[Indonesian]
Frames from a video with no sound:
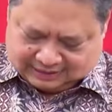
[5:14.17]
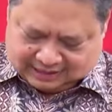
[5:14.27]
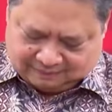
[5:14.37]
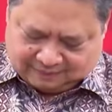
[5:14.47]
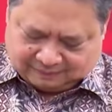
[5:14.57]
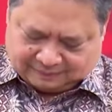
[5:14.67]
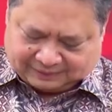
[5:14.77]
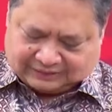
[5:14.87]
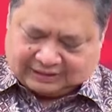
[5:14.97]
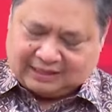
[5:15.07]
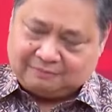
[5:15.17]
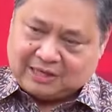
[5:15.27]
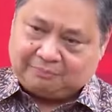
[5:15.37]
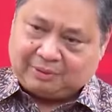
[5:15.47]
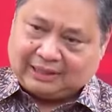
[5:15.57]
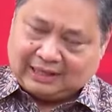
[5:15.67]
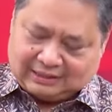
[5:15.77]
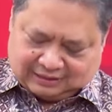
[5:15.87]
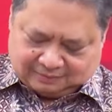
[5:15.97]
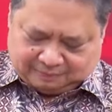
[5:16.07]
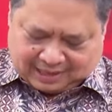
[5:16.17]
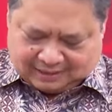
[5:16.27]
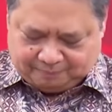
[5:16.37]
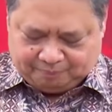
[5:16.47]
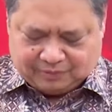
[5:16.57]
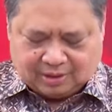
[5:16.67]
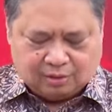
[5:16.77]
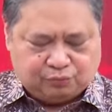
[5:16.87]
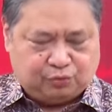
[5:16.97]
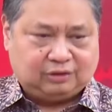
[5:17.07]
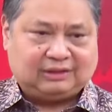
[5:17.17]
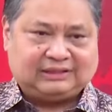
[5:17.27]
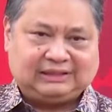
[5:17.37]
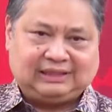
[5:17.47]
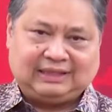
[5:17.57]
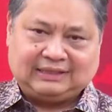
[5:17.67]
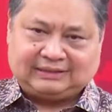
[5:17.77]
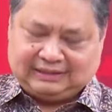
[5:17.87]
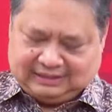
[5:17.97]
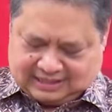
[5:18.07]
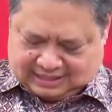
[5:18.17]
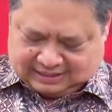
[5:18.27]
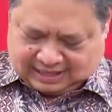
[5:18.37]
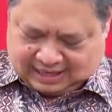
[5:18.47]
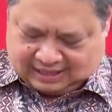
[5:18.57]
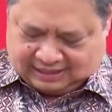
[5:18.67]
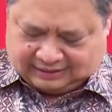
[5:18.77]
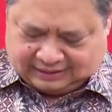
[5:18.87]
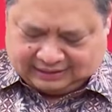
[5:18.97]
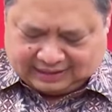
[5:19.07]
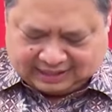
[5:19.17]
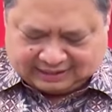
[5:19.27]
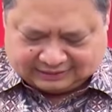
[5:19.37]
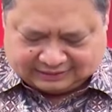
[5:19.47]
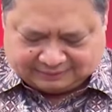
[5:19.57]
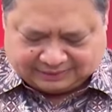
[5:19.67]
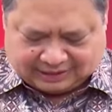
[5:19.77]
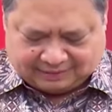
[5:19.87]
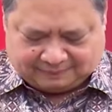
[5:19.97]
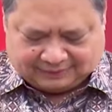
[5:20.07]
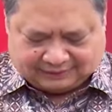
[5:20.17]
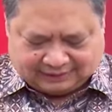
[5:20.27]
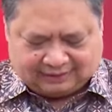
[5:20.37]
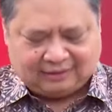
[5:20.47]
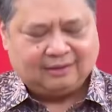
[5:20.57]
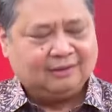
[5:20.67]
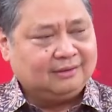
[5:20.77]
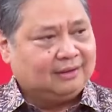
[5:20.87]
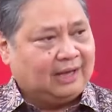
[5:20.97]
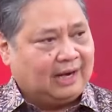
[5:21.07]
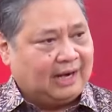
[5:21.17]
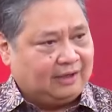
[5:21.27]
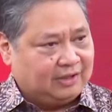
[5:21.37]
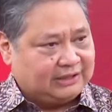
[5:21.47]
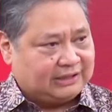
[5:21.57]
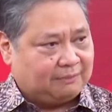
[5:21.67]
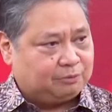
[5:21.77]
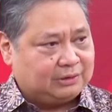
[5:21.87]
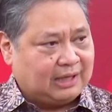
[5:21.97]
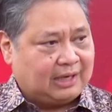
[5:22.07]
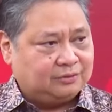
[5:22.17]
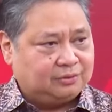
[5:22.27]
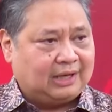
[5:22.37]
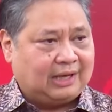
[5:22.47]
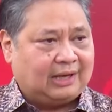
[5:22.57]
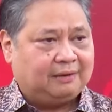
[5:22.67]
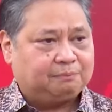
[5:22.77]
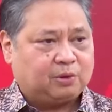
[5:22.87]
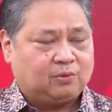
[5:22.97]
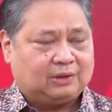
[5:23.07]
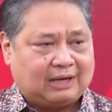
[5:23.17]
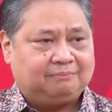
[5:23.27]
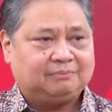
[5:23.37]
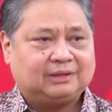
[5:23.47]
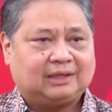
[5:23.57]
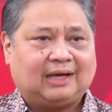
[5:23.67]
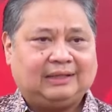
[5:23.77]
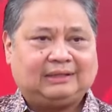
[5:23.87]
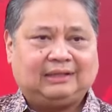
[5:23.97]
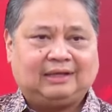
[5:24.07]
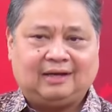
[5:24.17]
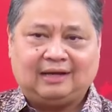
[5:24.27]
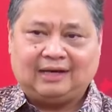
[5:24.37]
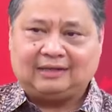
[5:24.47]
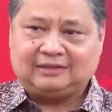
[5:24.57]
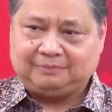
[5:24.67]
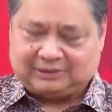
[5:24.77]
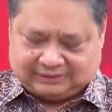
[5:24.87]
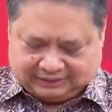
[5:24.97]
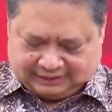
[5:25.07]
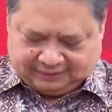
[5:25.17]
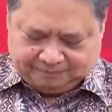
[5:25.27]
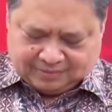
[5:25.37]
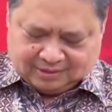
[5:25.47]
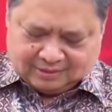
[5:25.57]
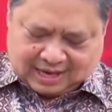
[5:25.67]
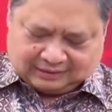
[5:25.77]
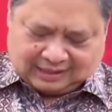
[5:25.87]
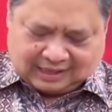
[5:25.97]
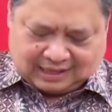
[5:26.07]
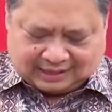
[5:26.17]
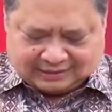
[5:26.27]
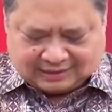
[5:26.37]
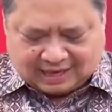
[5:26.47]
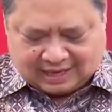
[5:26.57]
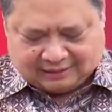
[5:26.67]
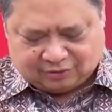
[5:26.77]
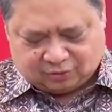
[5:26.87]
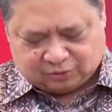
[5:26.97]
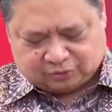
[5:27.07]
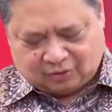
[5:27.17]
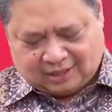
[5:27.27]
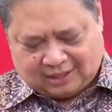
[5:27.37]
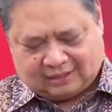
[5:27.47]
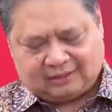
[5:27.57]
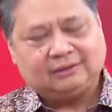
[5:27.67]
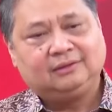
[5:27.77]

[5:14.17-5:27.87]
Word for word: dan Bapak Presiden menyampaikan ke depan food resiliency dan uh, green energy menjadi penting karena Indonesia punya juga program terkait dengan energi bersih antara lain hydro, solar,